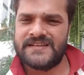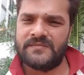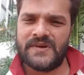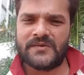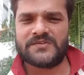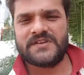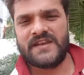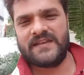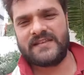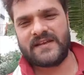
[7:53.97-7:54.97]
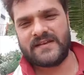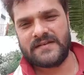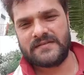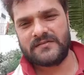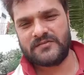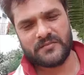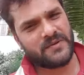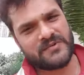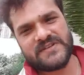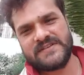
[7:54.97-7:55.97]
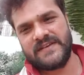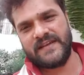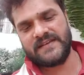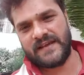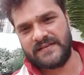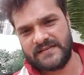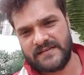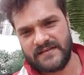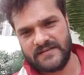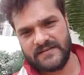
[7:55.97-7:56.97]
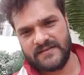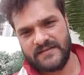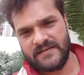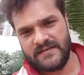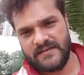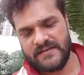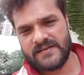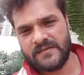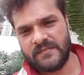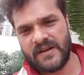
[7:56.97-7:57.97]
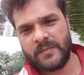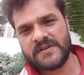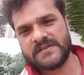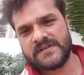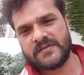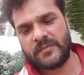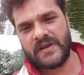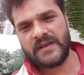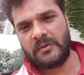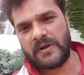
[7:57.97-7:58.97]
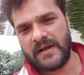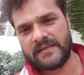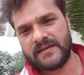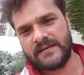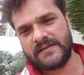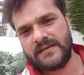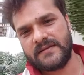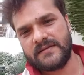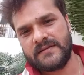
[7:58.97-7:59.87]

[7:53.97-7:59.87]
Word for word: जब मैं कुछ नहीं था ना तो भी मुझे जीने की आदत थी जब हमारे पास दस रुपये की औकात नहीं थी